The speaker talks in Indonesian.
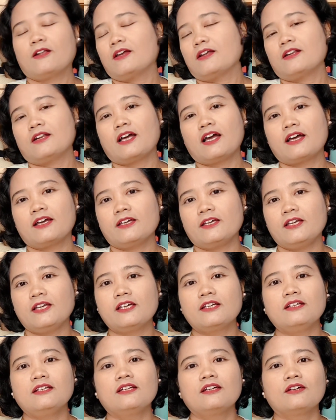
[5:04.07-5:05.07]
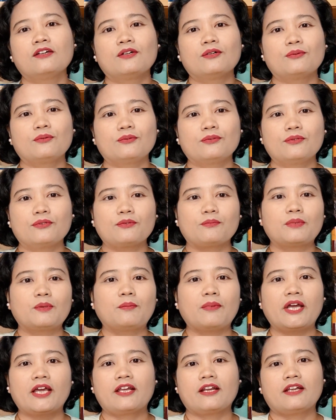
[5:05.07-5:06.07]
lain-lain untuk
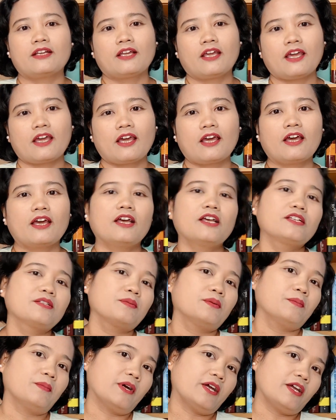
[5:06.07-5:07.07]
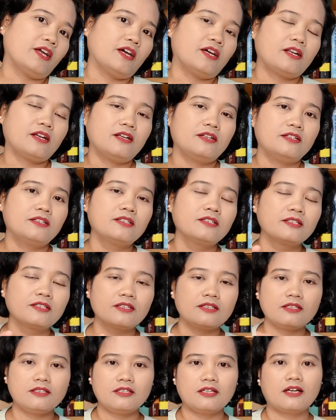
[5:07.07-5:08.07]
pembayaran cash pembayaran
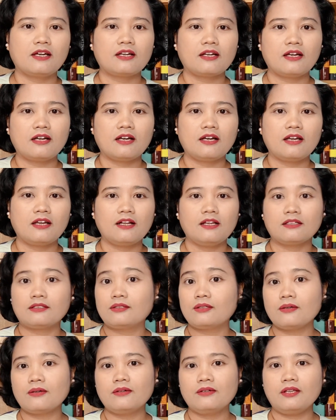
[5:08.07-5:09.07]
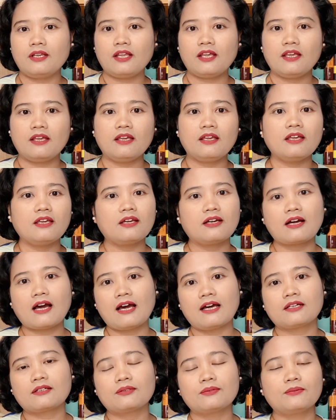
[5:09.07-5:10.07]
secara elektronik
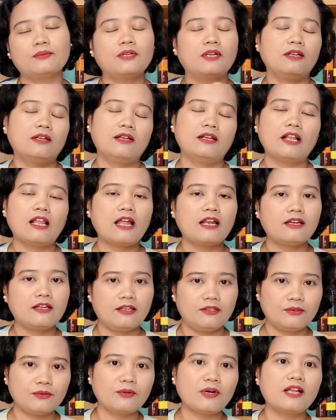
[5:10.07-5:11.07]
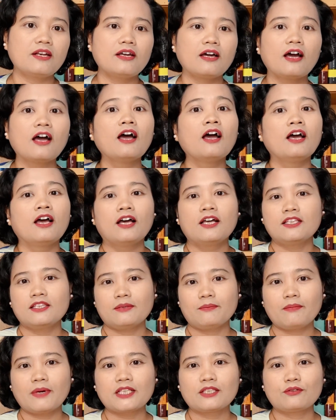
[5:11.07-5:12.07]
kartu dan lain-lain itu ada
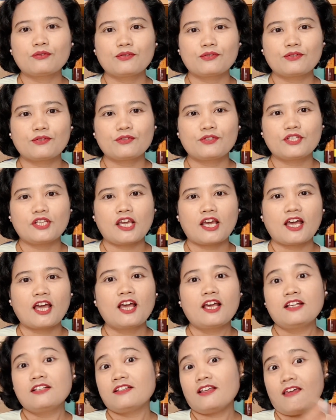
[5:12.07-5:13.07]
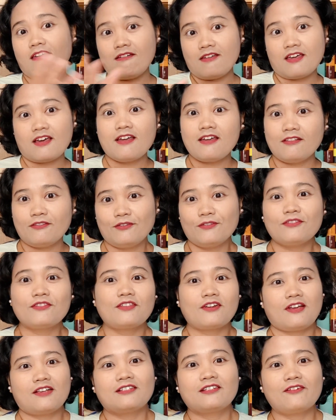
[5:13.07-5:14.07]
tempat khususnya sehingga itu
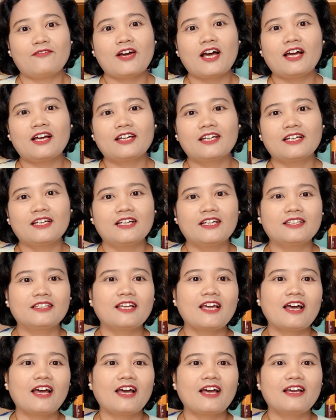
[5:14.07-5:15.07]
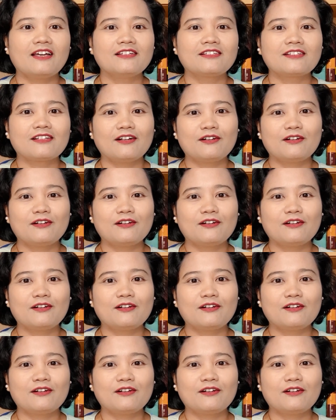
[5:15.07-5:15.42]
terasa banget guys